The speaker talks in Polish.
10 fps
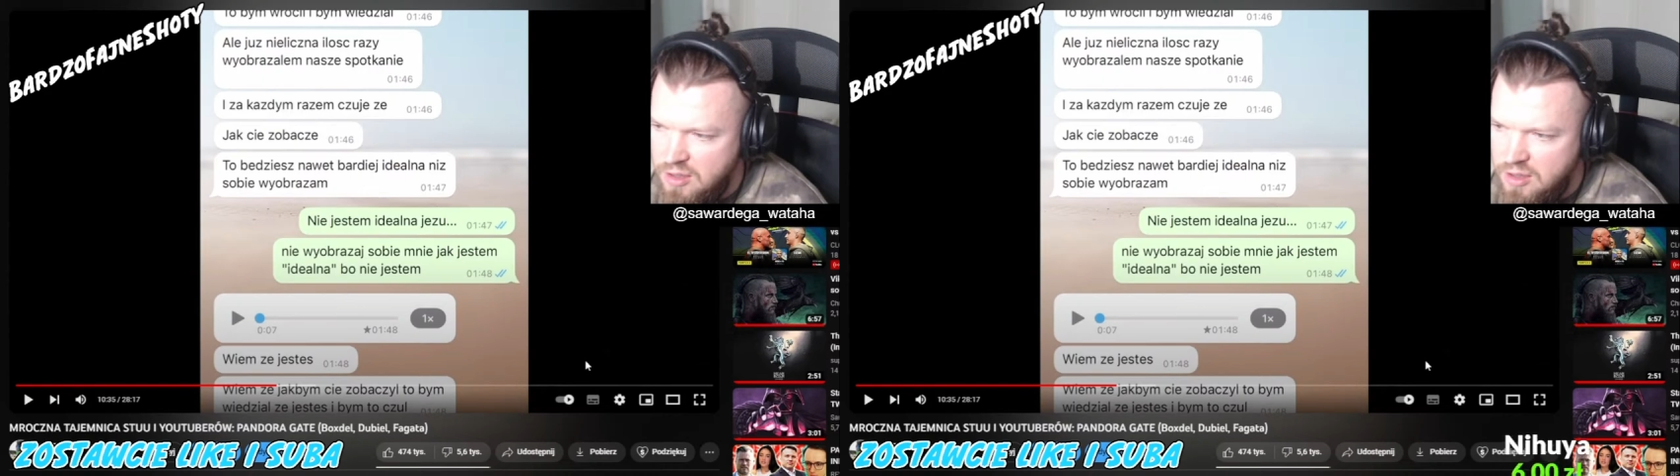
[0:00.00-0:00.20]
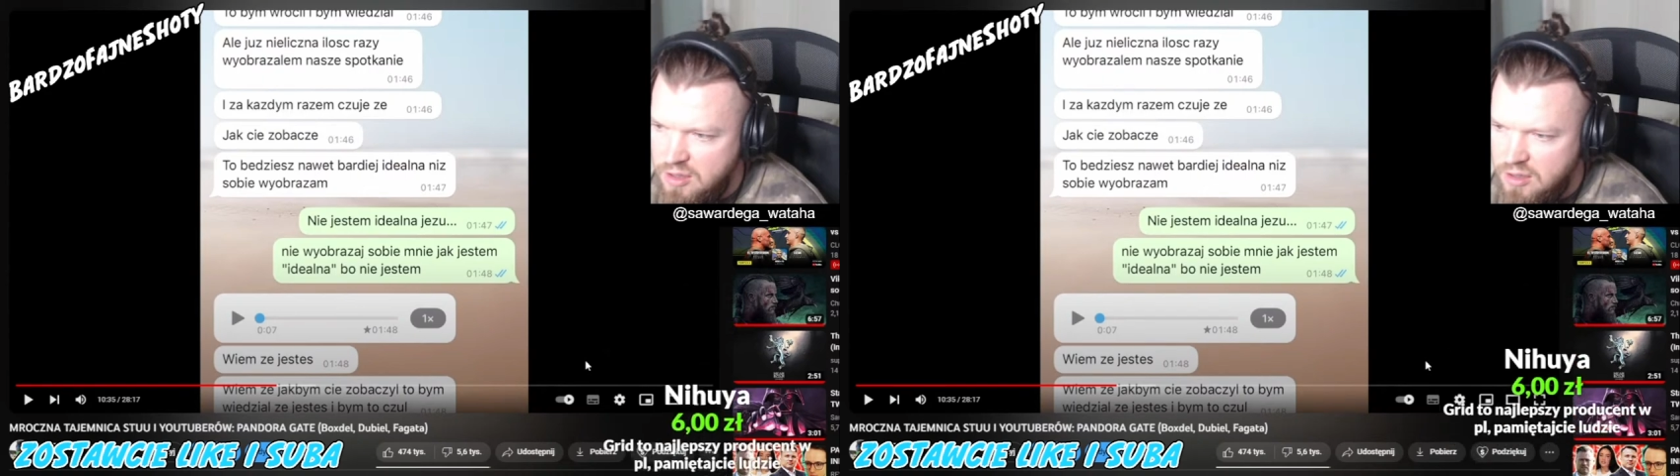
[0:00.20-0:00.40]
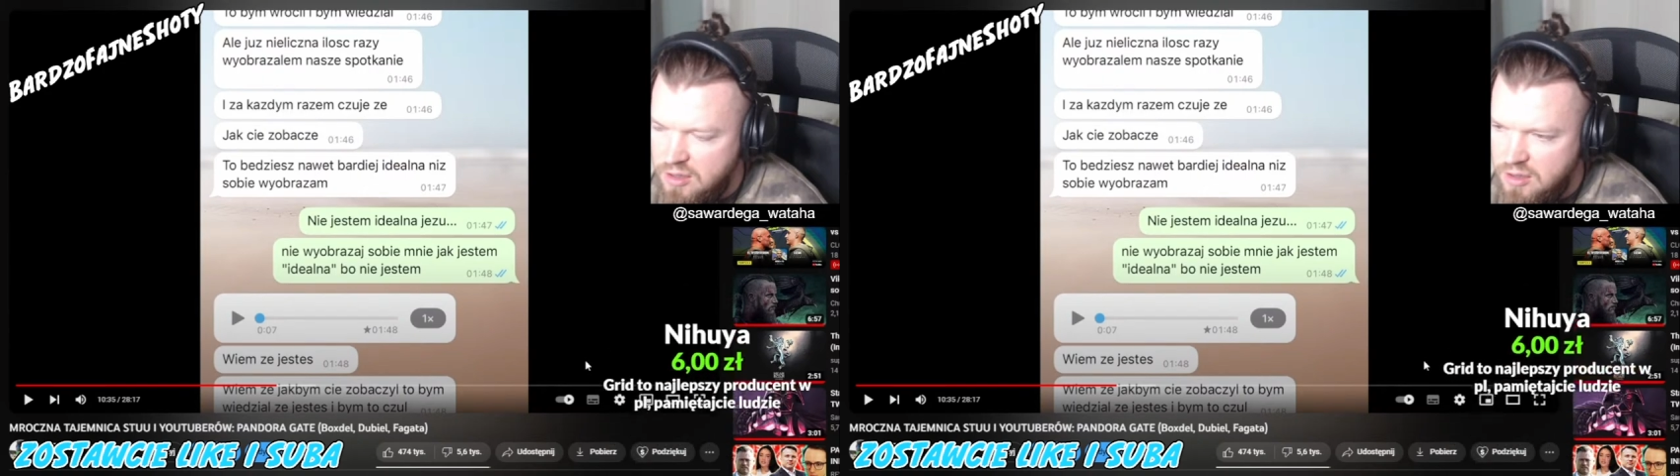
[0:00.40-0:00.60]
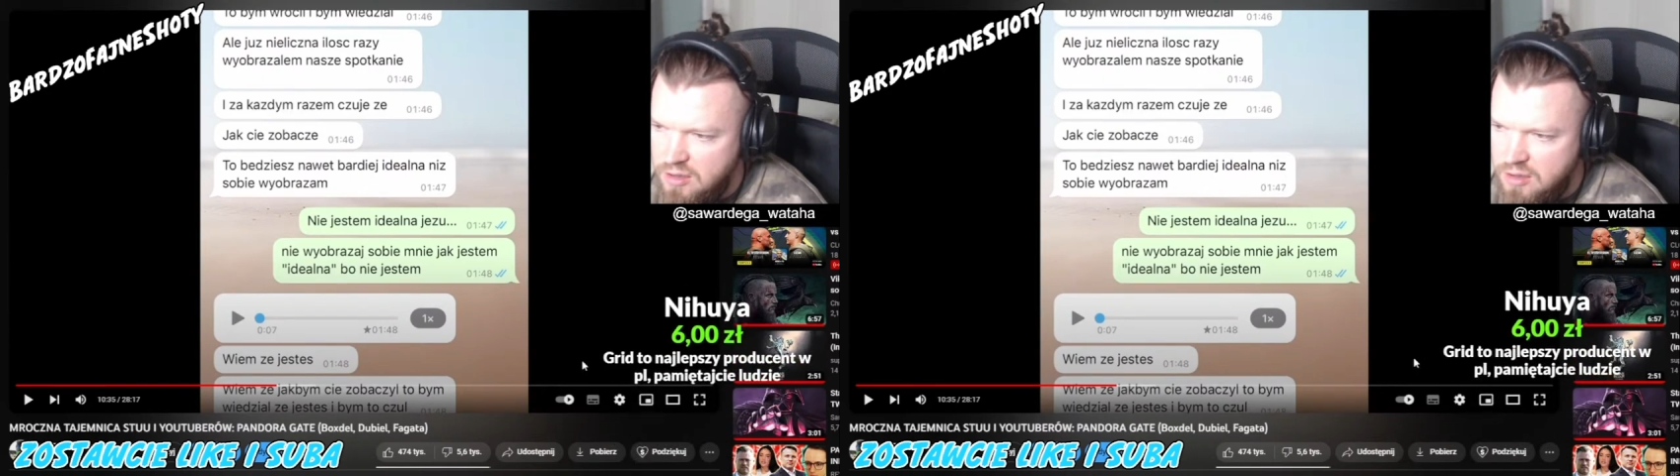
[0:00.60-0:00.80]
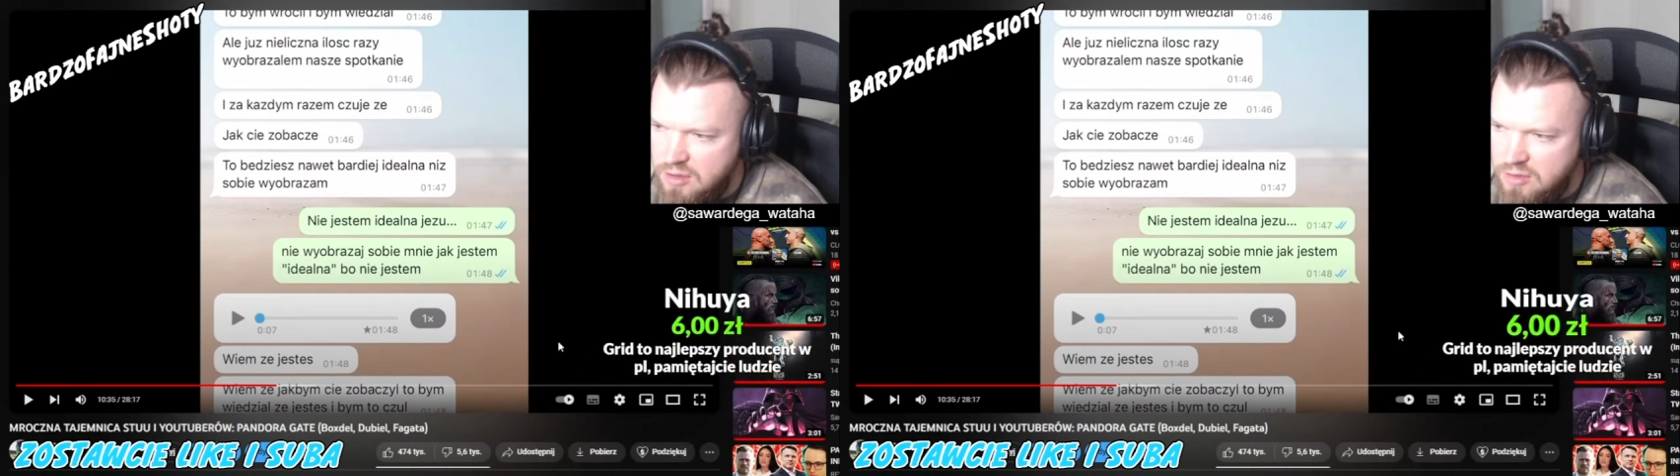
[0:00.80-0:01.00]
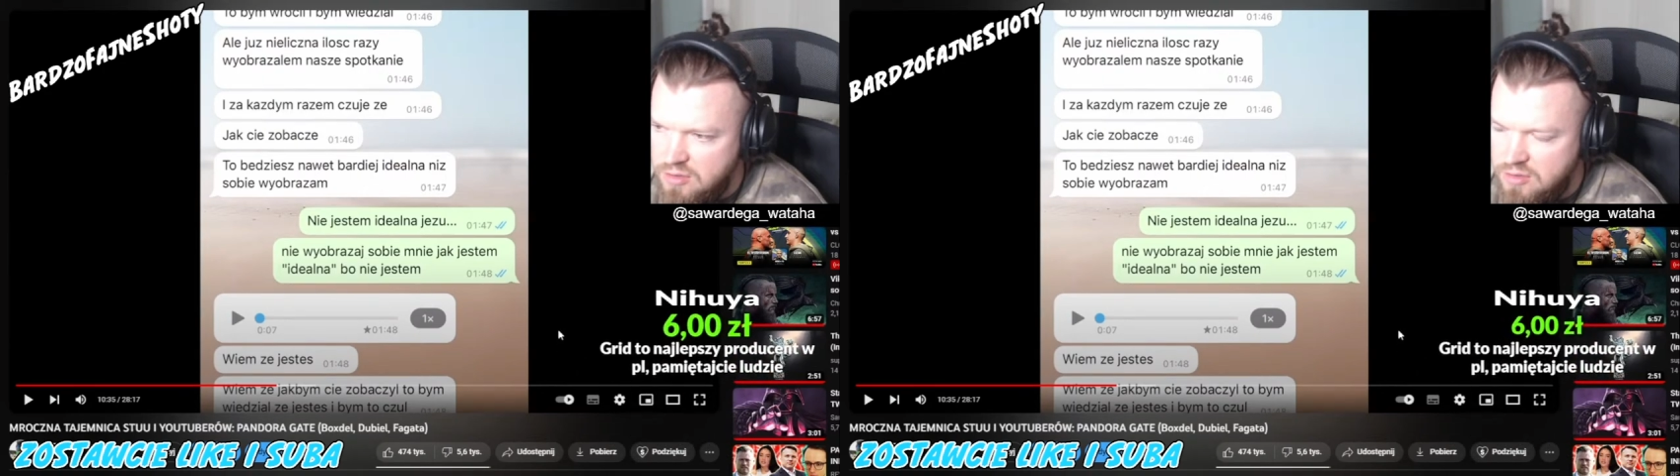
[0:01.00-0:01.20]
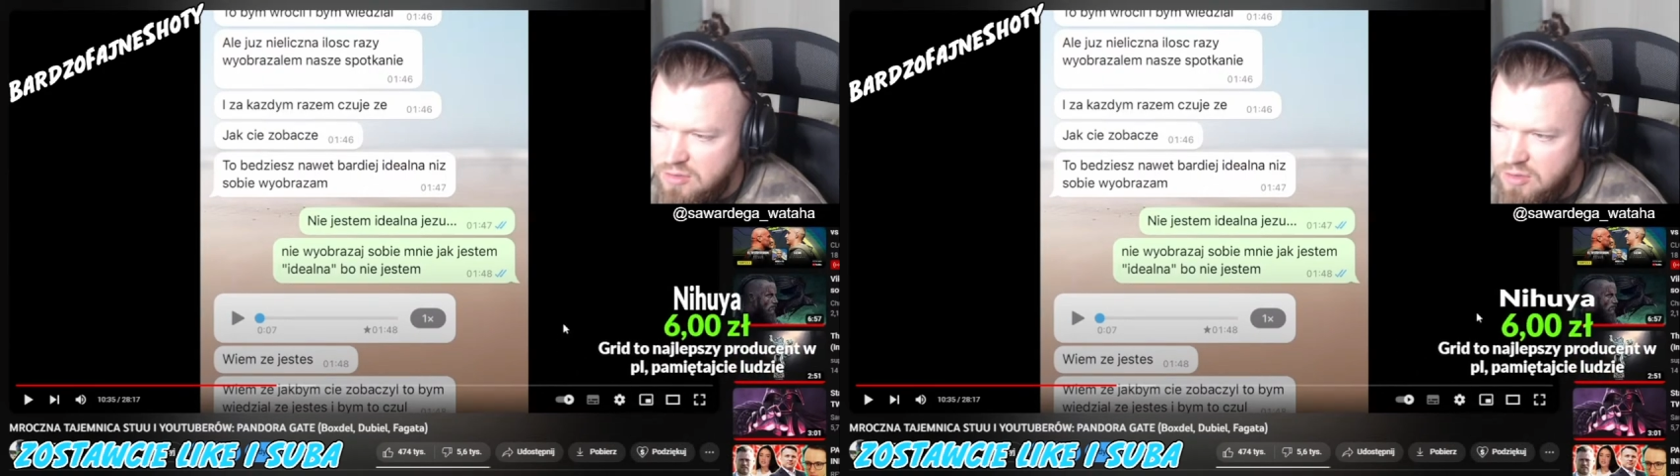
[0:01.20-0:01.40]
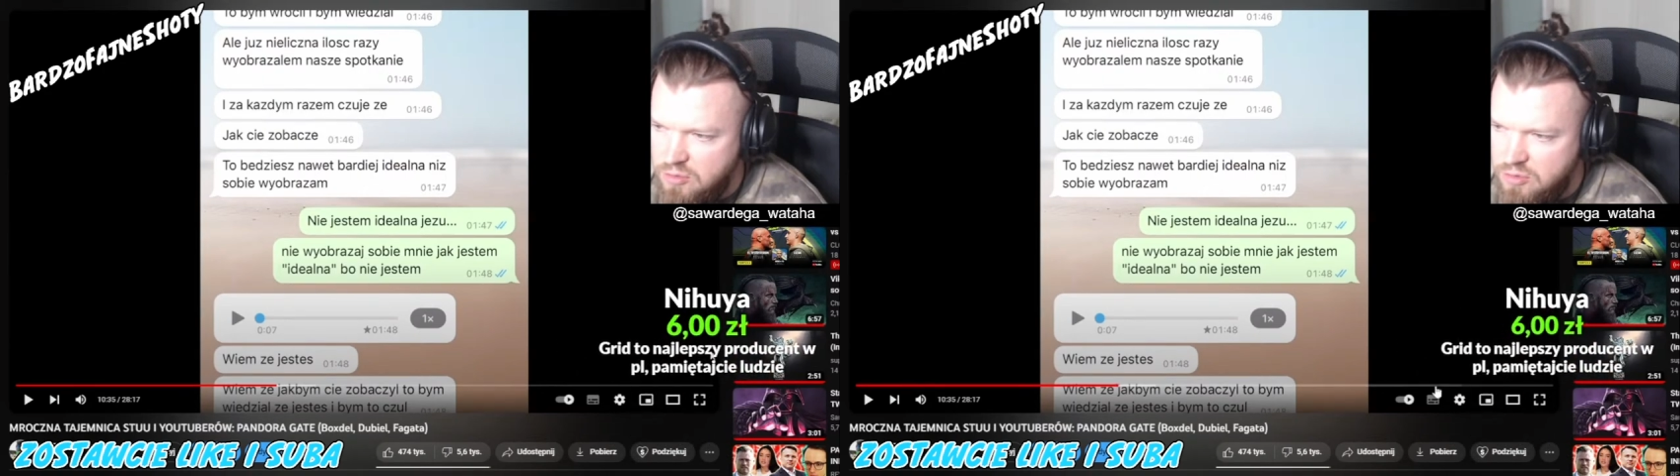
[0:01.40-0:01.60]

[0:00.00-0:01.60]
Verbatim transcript: E, z tą